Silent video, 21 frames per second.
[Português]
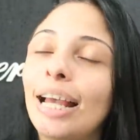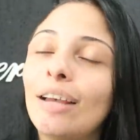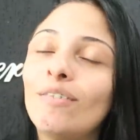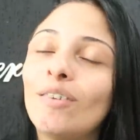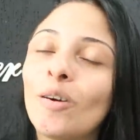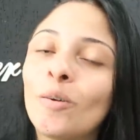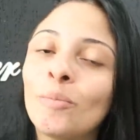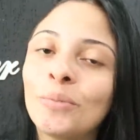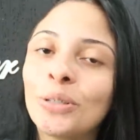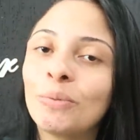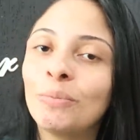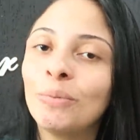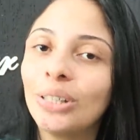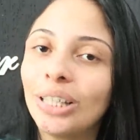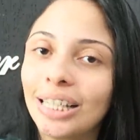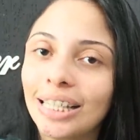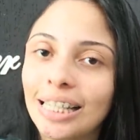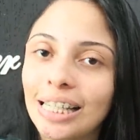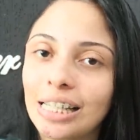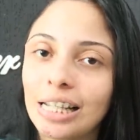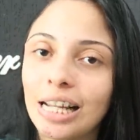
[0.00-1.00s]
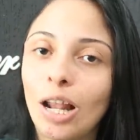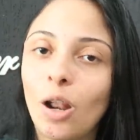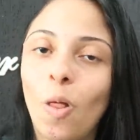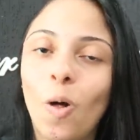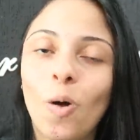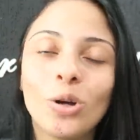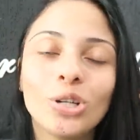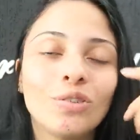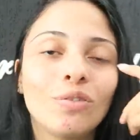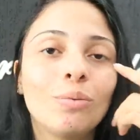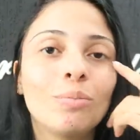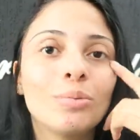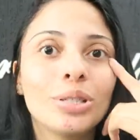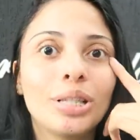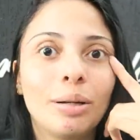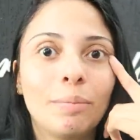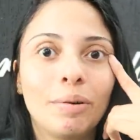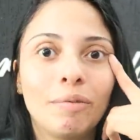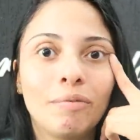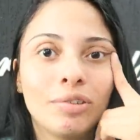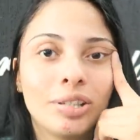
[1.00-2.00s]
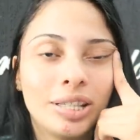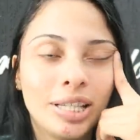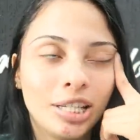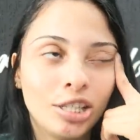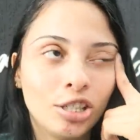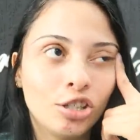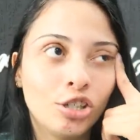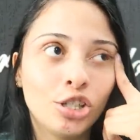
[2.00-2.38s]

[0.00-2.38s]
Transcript: Teve algumas mudanças na loja, vou mostrar pra vocês.